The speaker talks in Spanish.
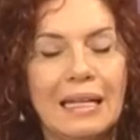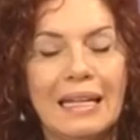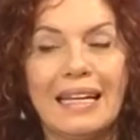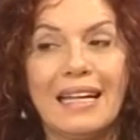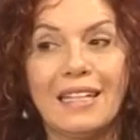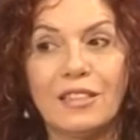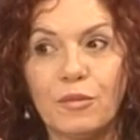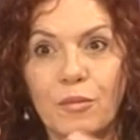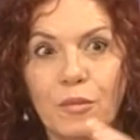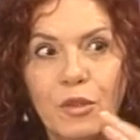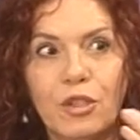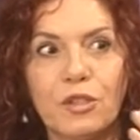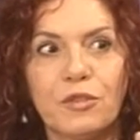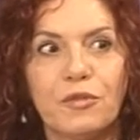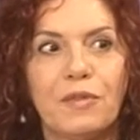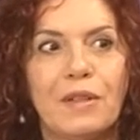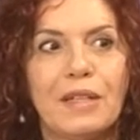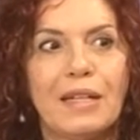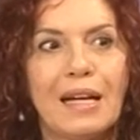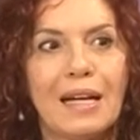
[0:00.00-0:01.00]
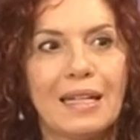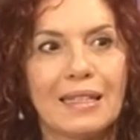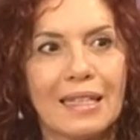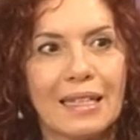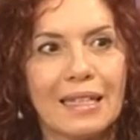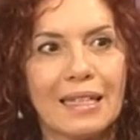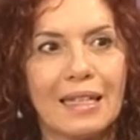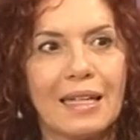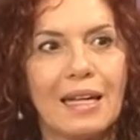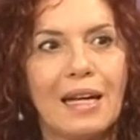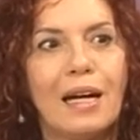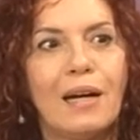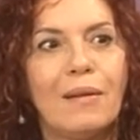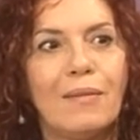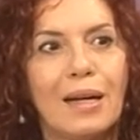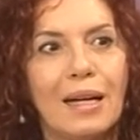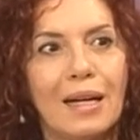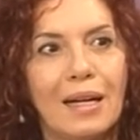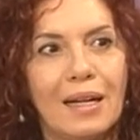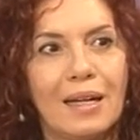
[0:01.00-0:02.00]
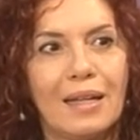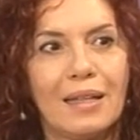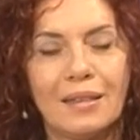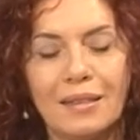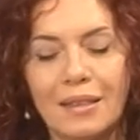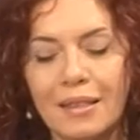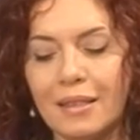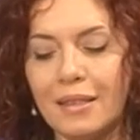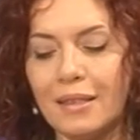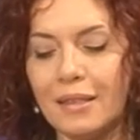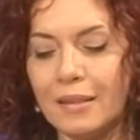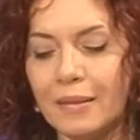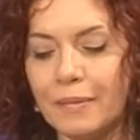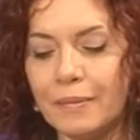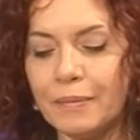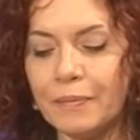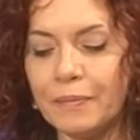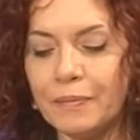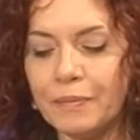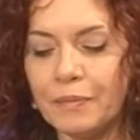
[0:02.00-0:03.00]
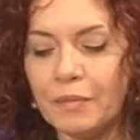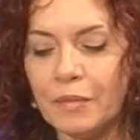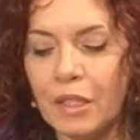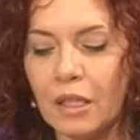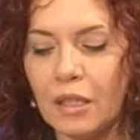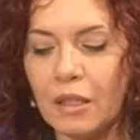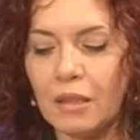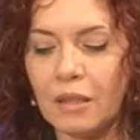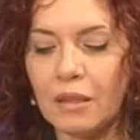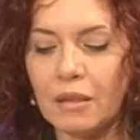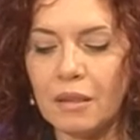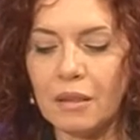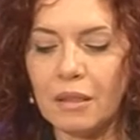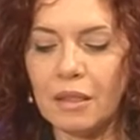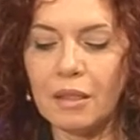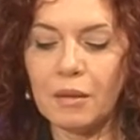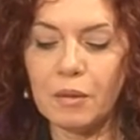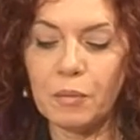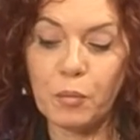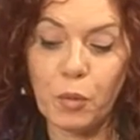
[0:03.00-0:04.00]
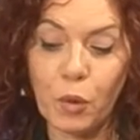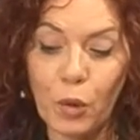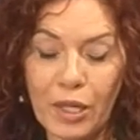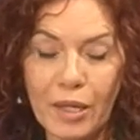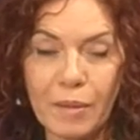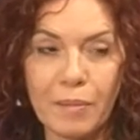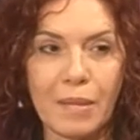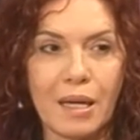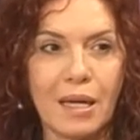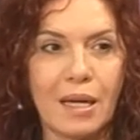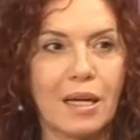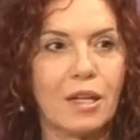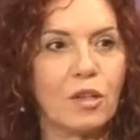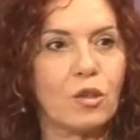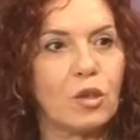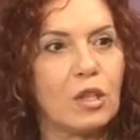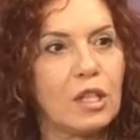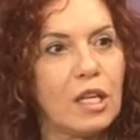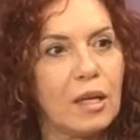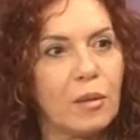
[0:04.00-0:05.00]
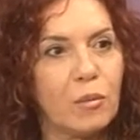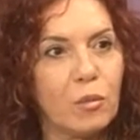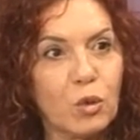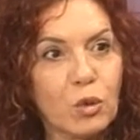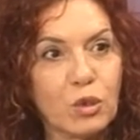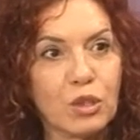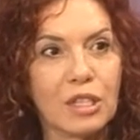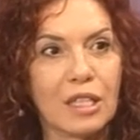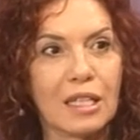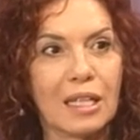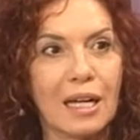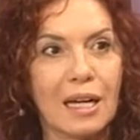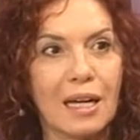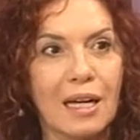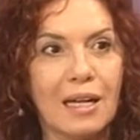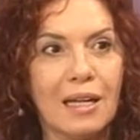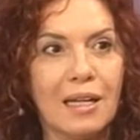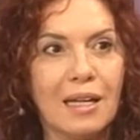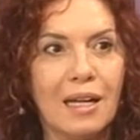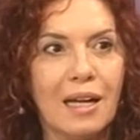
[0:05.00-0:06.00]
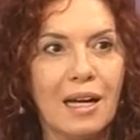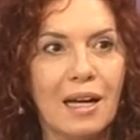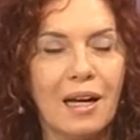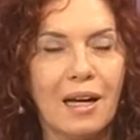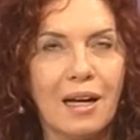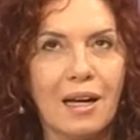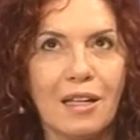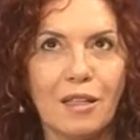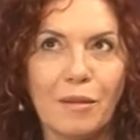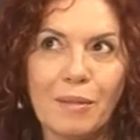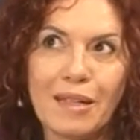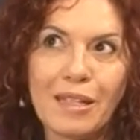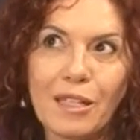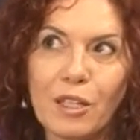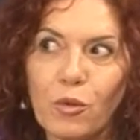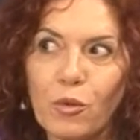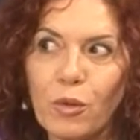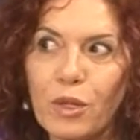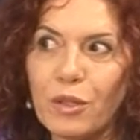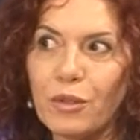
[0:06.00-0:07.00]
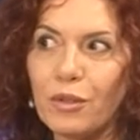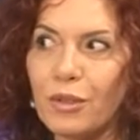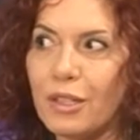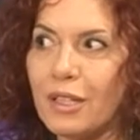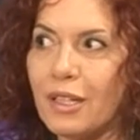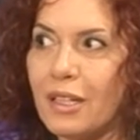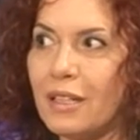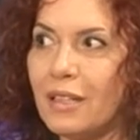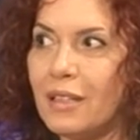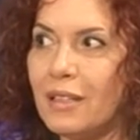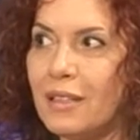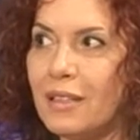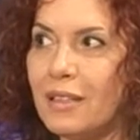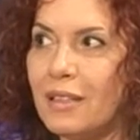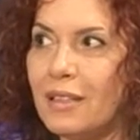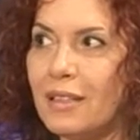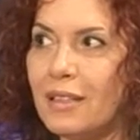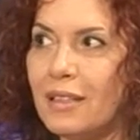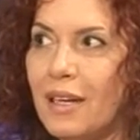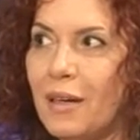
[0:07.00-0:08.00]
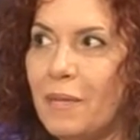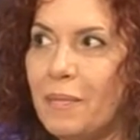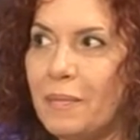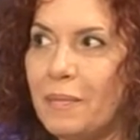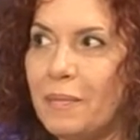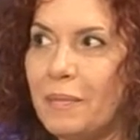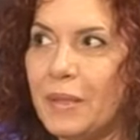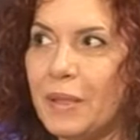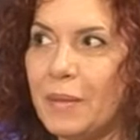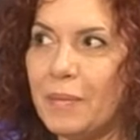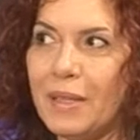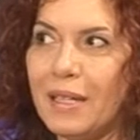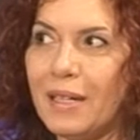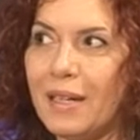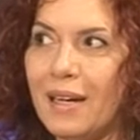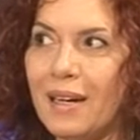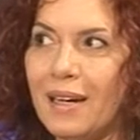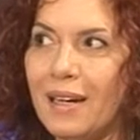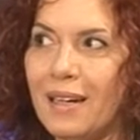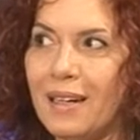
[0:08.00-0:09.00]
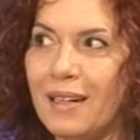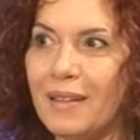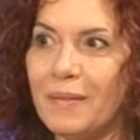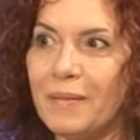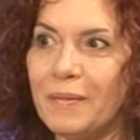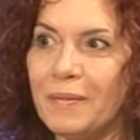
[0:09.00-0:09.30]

la atmósfera que creaba eh, el poema con la música. Además recuerdo que la primera,